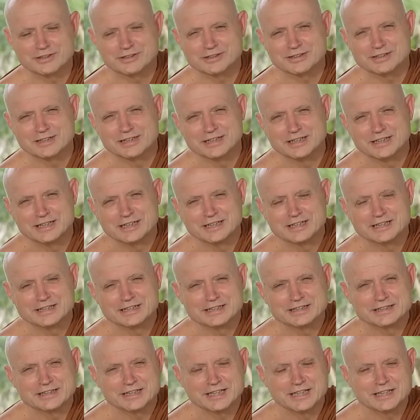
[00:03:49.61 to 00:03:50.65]
ก็
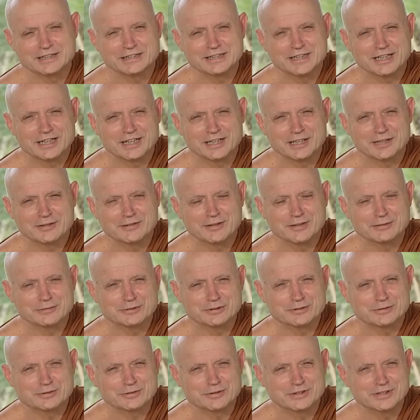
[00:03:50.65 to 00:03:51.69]
น่าจะหาความ
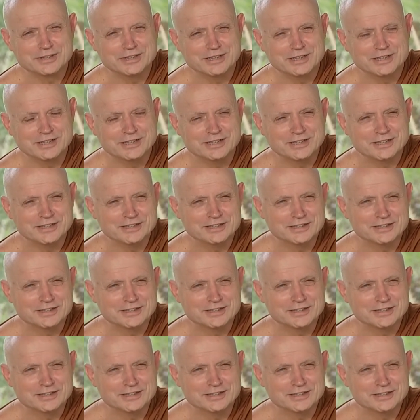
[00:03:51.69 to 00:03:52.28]
สุขที่